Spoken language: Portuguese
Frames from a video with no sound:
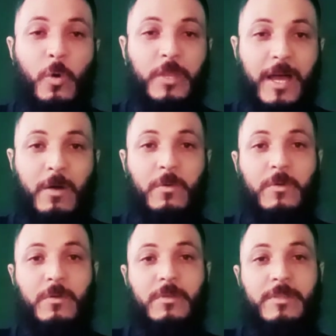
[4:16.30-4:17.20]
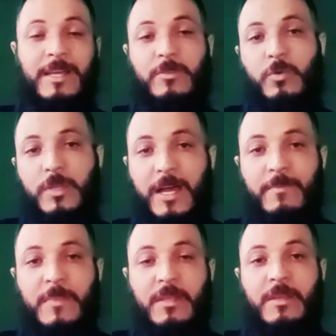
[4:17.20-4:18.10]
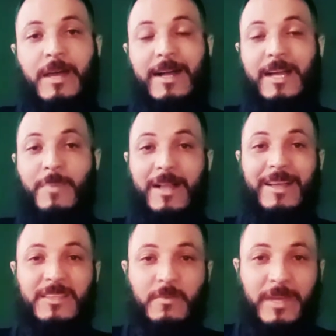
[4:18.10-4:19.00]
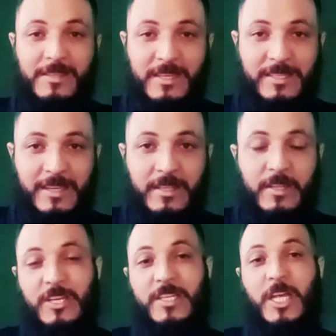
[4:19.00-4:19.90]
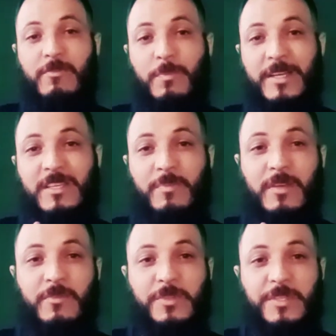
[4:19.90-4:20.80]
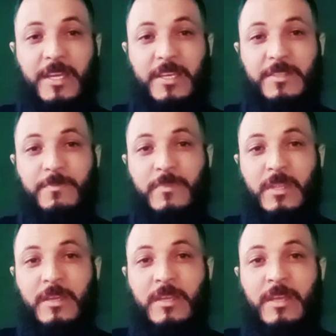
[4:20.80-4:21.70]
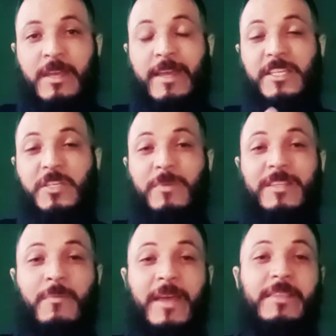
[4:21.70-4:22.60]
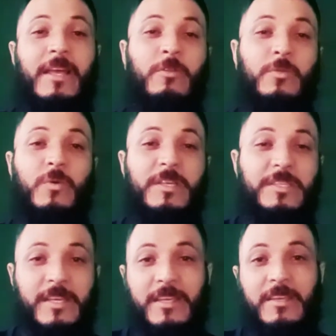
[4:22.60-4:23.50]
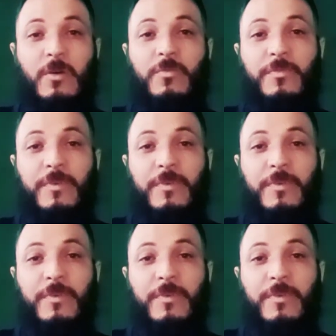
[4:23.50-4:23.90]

oral da Torá. A Kabbalah também traz segredo, já já vou passar para vocês. Esse mandamento é lotoacê, que não